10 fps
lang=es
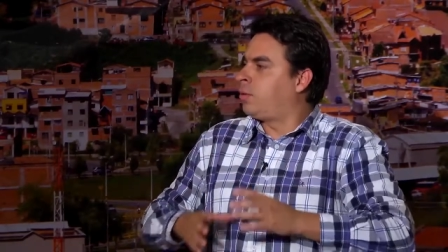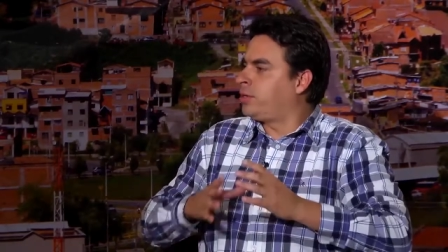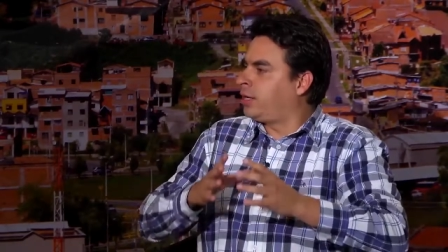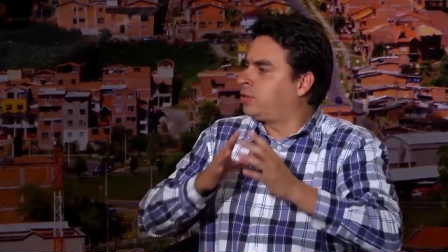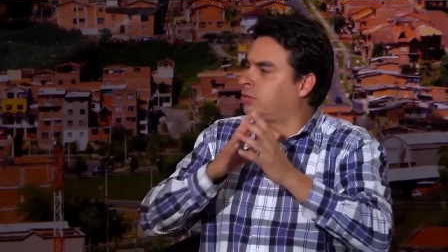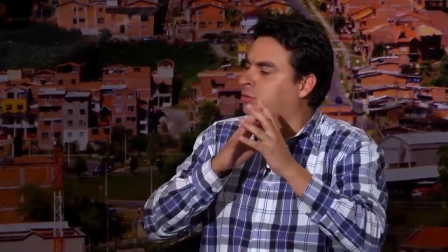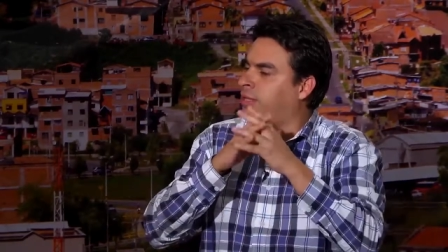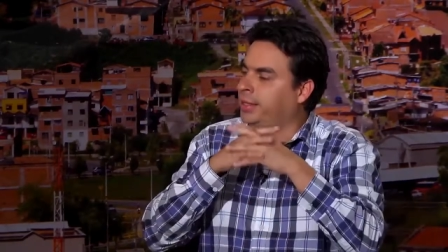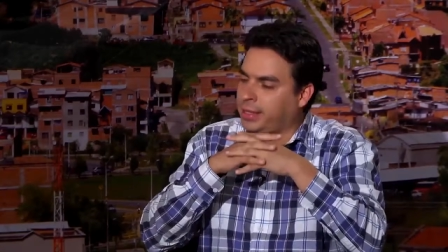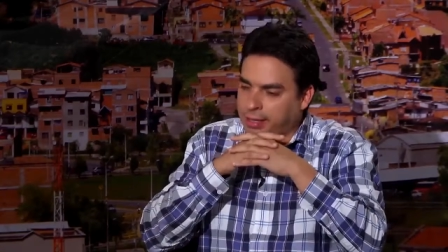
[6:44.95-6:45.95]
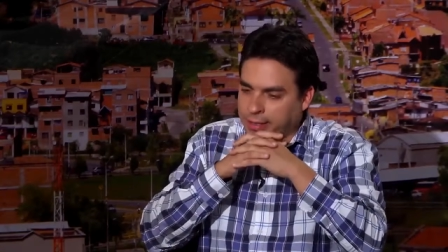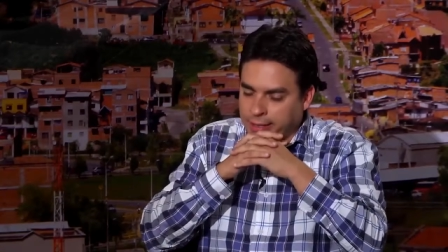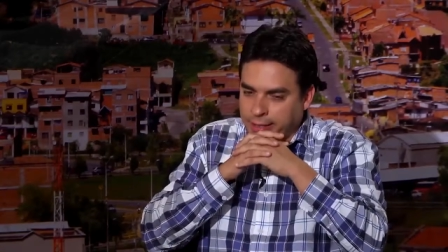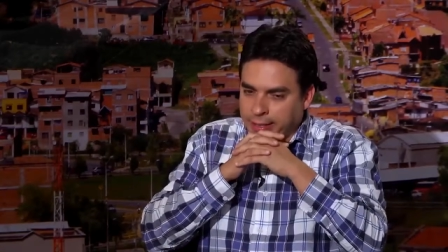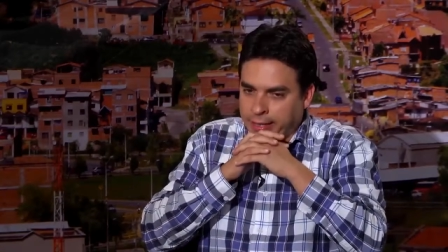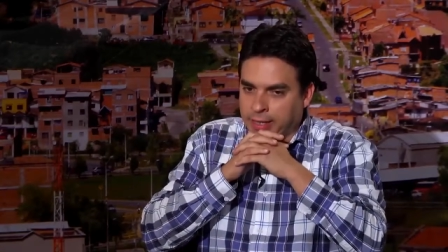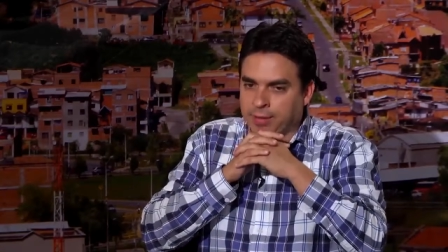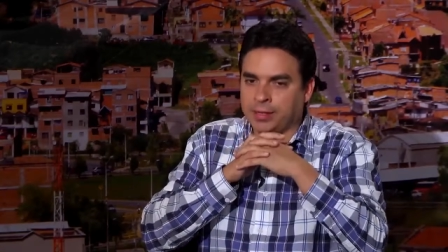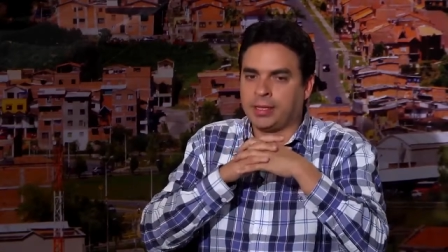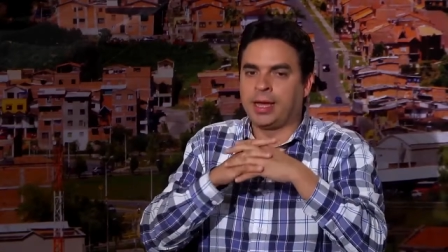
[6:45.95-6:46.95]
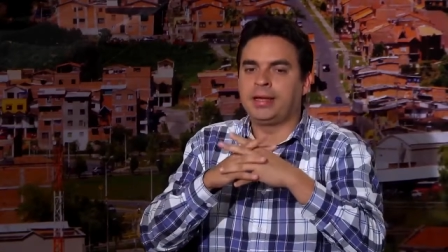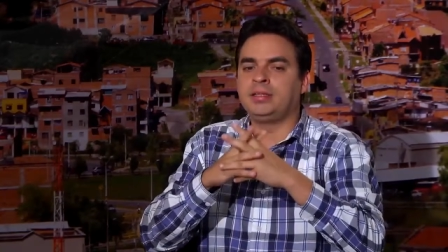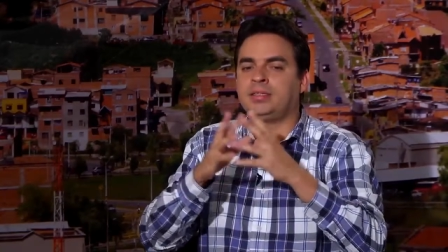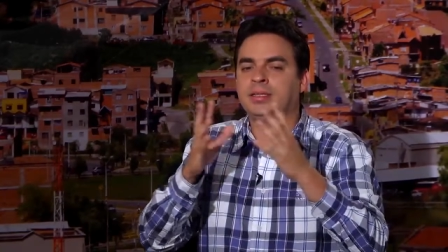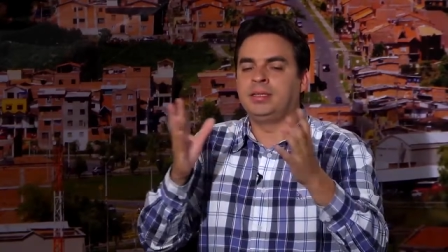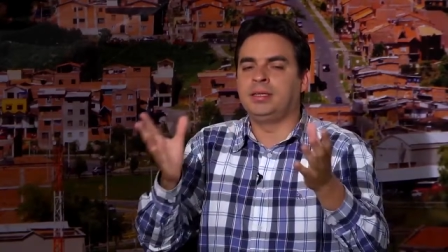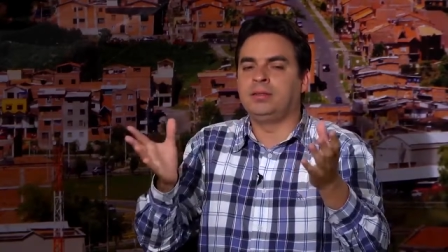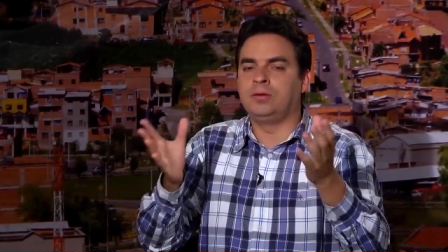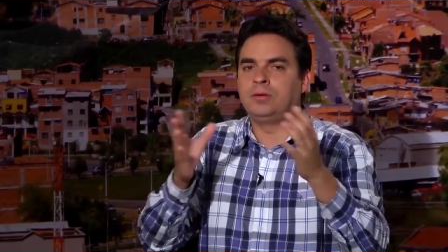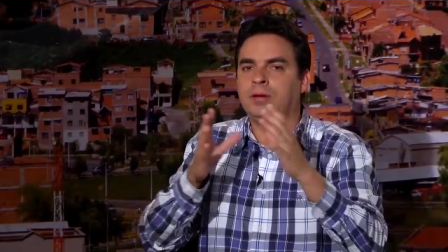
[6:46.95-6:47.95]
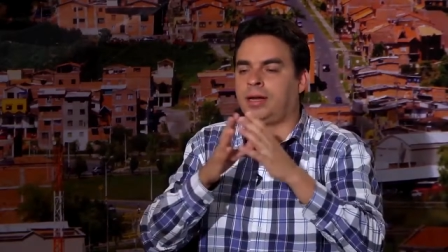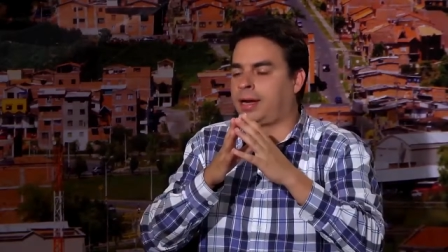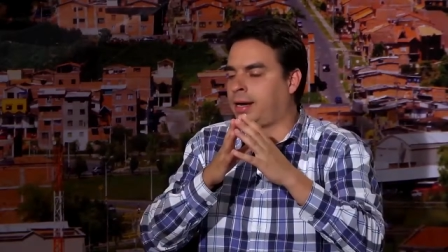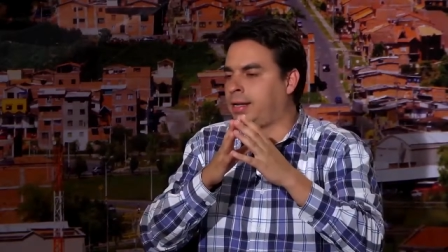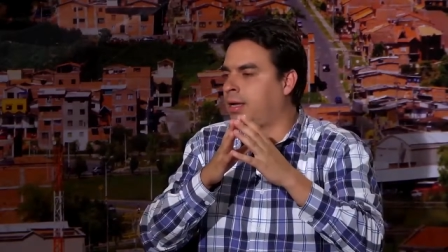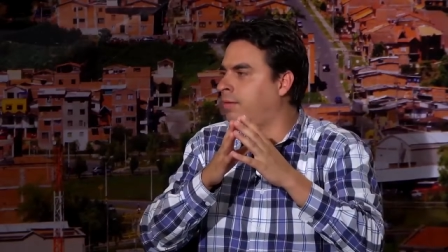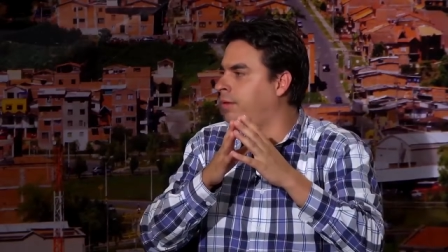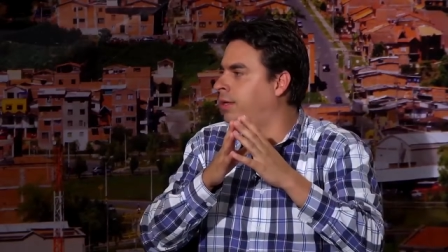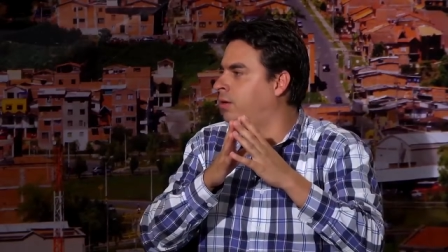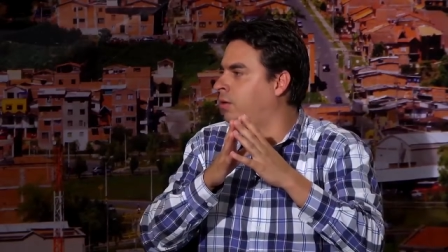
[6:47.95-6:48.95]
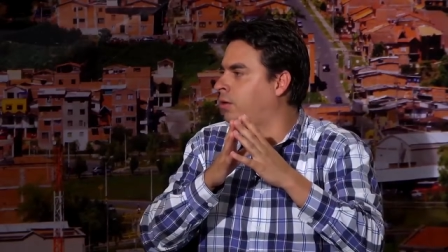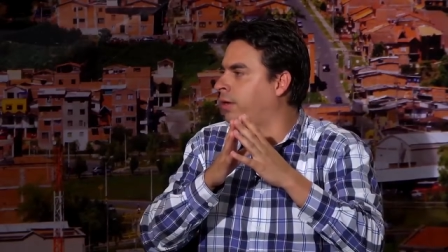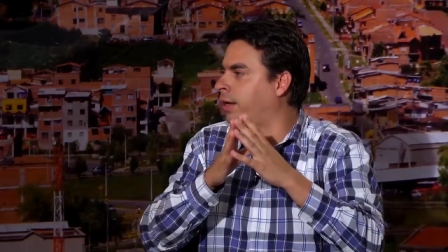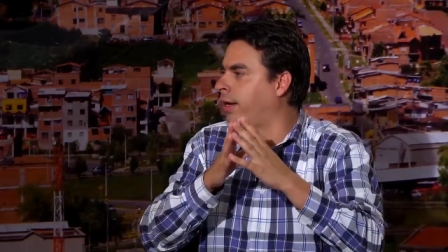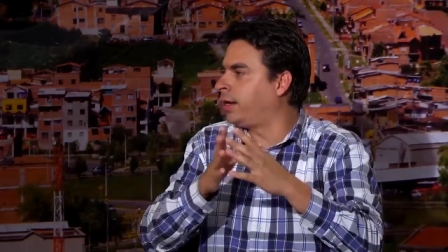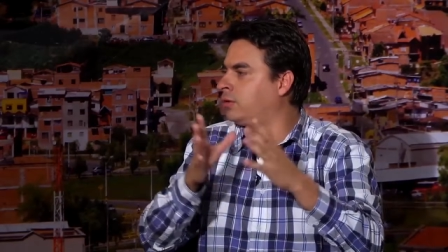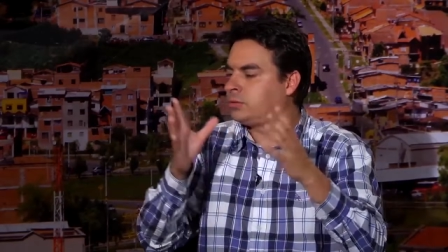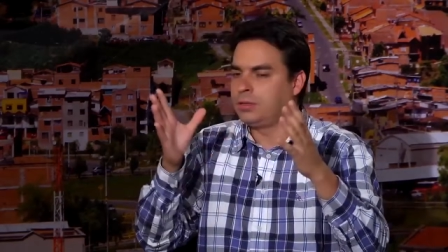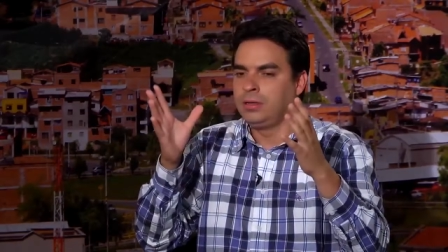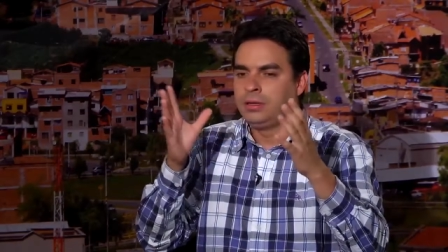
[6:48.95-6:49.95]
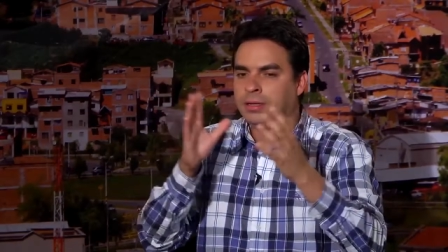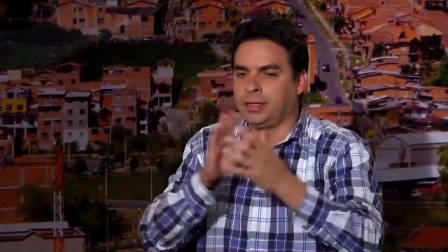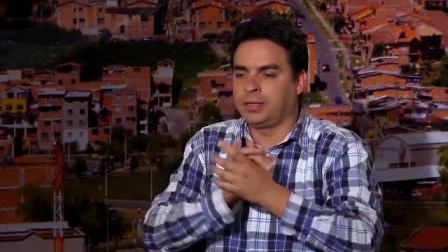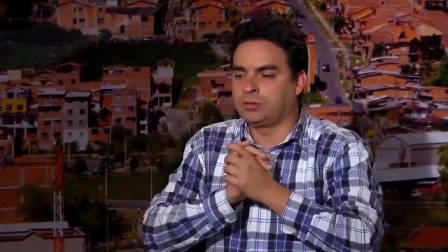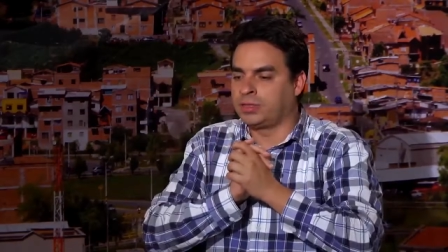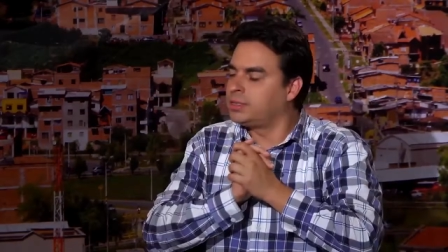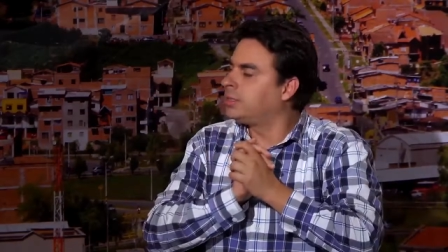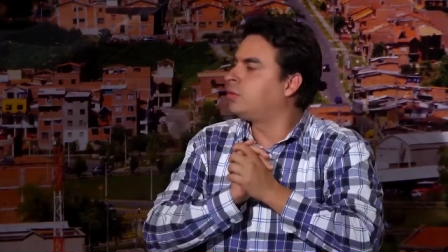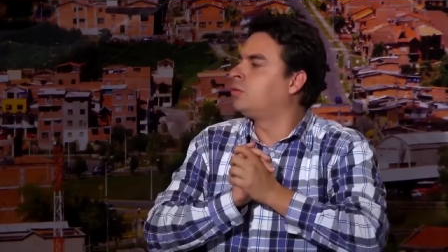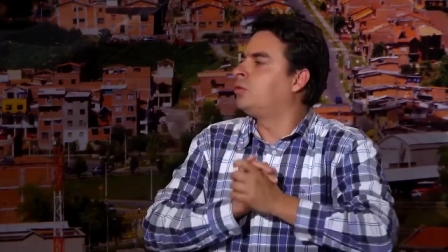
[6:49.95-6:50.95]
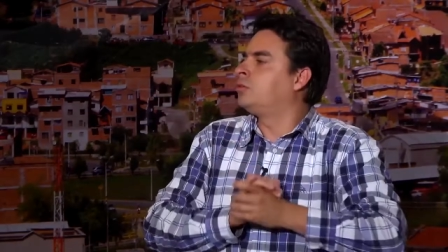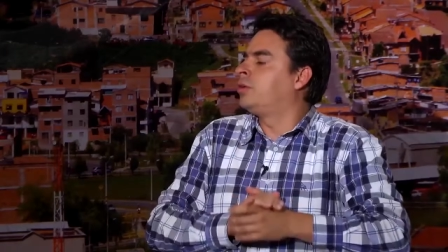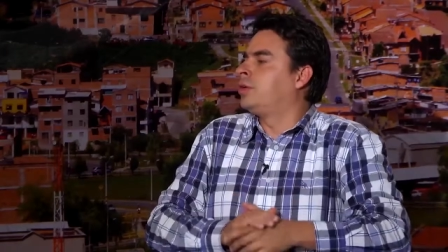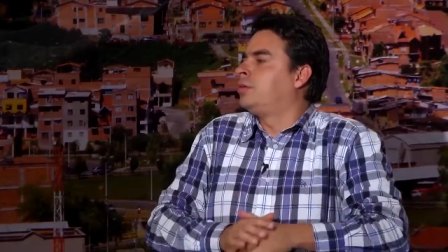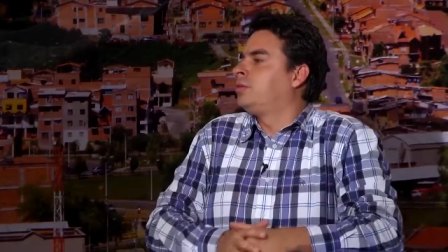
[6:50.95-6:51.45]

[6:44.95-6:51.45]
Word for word: Proyectos que usted diga que de verdad han incidido en la calidad de vida de los rionegreros, y que usted se siente orgulloso de eso.